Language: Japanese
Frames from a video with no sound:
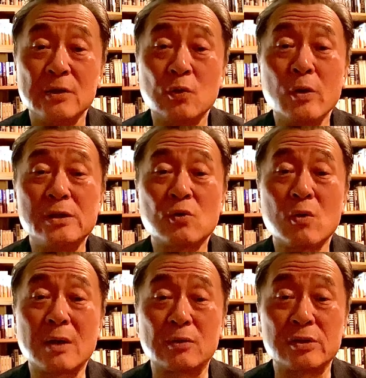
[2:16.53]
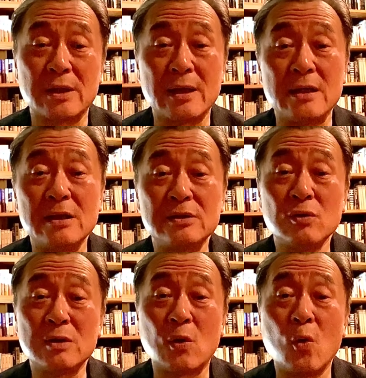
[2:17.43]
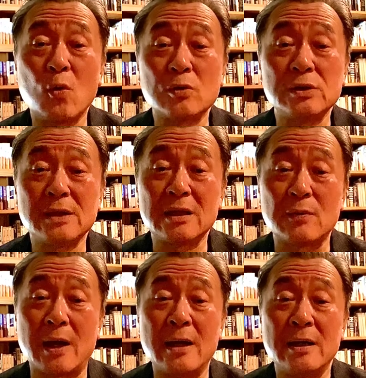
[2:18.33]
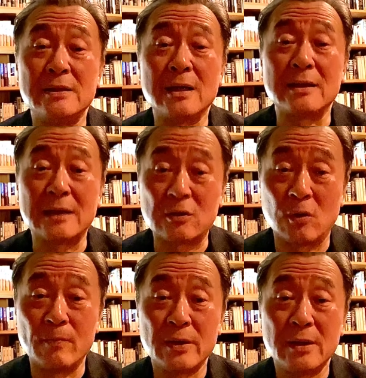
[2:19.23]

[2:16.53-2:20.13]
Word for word: 統一国家としてね、イギリスのような王国になっては嫌だなと。